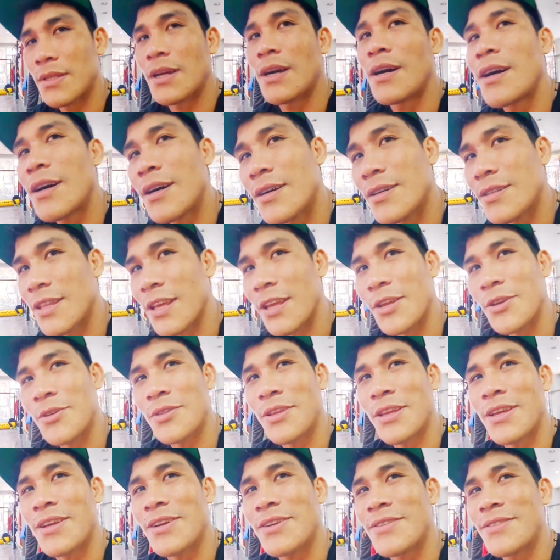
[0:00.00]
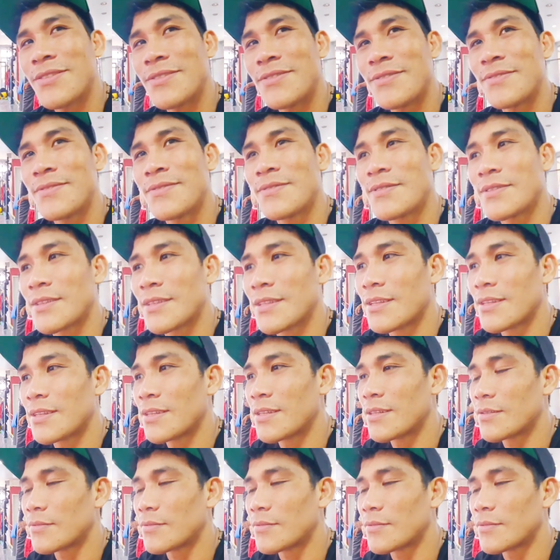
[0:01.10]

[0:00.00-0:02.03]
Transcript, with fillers: Ah, thank congrats you, thank doon. Anong,